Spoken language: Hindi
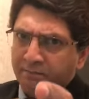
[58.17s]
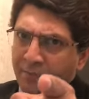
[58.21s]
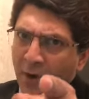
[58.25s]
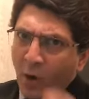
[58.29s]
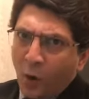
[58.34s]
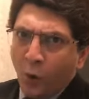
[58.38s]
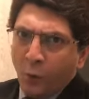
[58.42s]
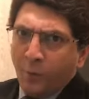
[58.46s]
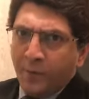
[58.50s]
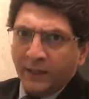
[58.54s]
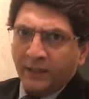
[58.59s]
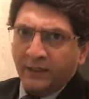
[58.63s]

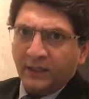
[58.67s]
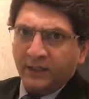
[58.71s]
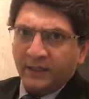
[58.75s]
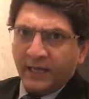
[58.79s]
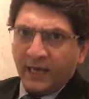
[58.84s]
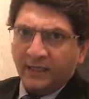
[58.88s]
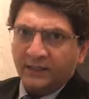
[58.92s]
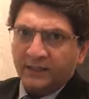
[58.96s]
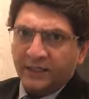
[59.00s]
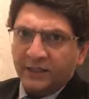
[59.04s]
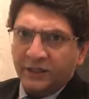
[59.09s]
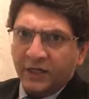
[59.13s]
बहू बनकर
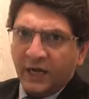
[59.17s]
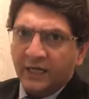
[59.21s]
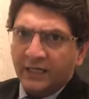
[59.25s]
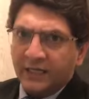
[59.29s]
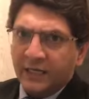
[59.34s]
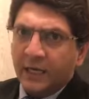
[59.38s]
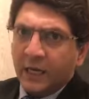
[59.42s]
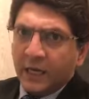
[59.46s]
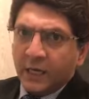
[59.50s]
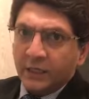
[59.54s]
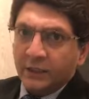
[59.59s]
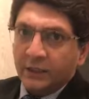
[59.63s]
यहां से
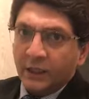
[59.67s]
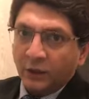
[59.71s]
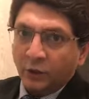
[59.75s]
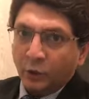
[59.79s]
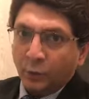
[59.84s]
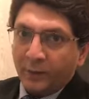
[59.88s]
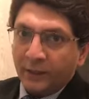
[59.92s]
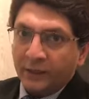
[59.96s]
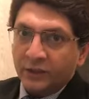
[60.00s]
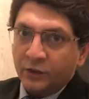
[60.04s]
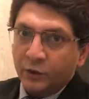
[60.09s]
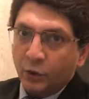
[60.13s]
जाएगी या
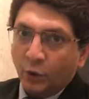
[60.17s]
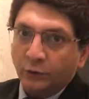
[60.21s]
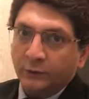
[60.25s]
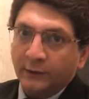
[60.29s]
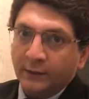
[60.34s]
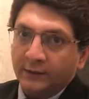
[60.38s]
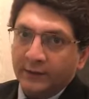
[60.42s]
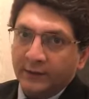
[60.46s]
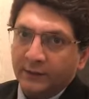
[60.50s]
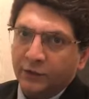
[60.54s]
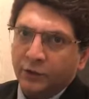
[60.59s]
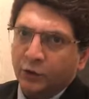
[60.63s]
तो फिर
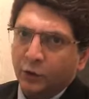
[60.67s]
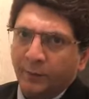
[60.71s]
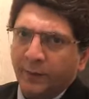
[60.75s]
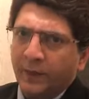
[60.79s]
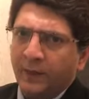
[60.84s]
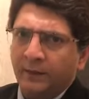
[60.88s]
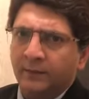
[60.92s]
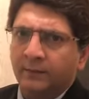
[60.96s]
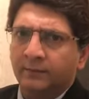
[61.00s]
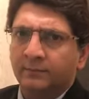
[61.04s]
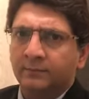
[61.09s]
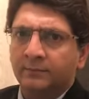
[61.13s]
चौथे दिन
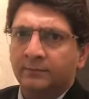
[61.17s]
सुबह